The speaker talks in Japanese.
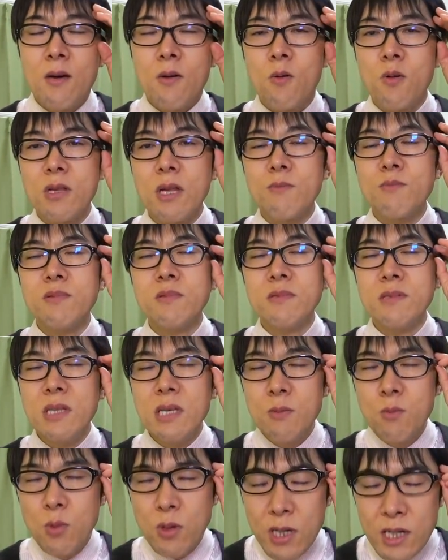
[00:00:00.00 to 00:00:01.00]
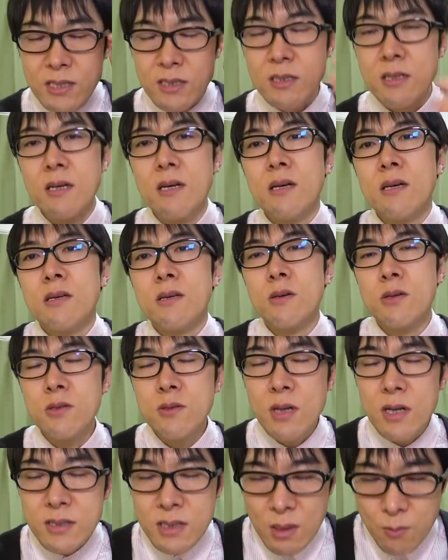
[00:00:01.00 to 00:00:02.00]
ご多分に漏れず、
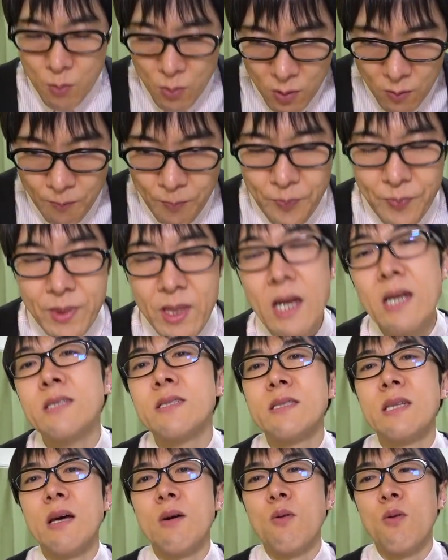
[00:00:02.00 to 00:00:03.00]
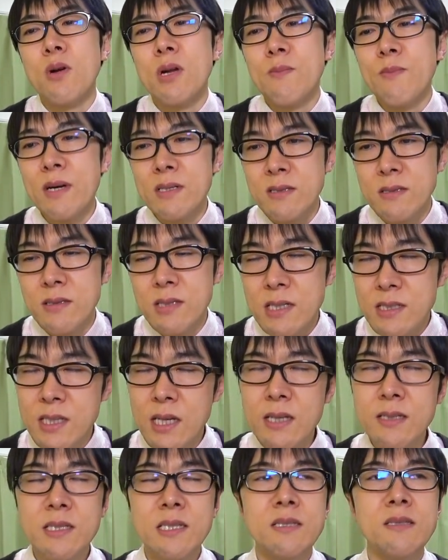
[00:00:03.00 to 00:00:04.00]
吉野家さんも出しております。で、
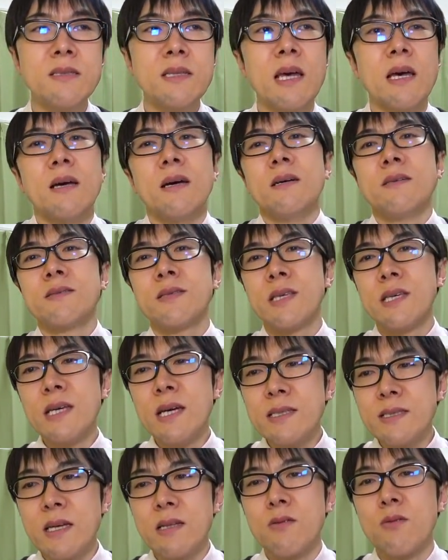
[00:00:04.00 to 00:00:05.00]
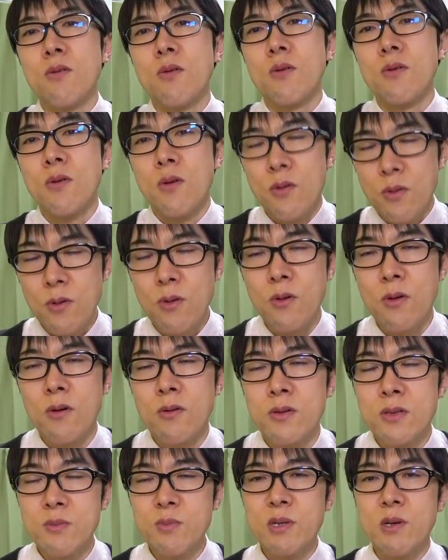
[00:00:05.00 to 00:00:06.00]
先日ね、すき家さんのこの
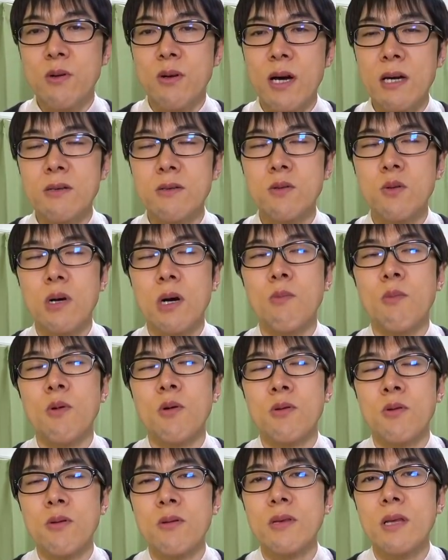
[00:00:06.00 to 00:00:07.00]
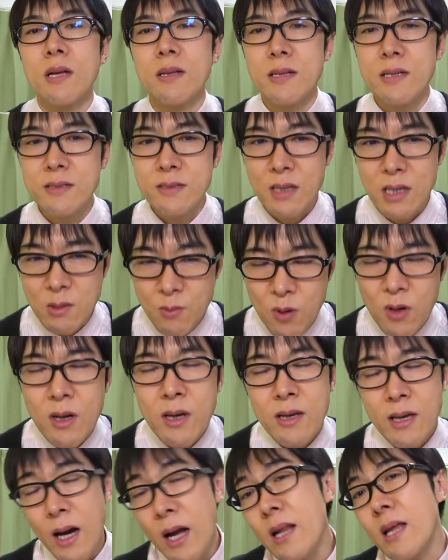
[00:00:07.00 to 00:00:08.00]
福袋開封動画も撮ったんですけども、
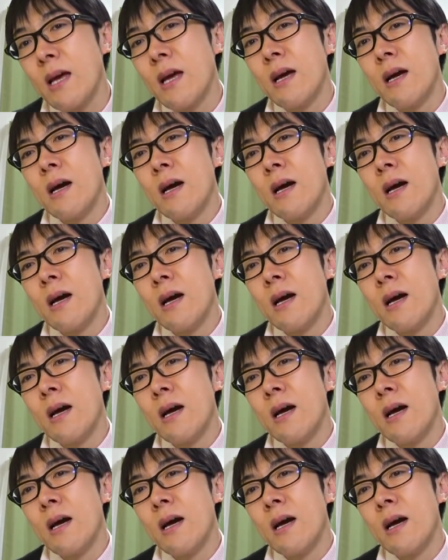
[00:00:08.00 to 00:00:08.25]
やはり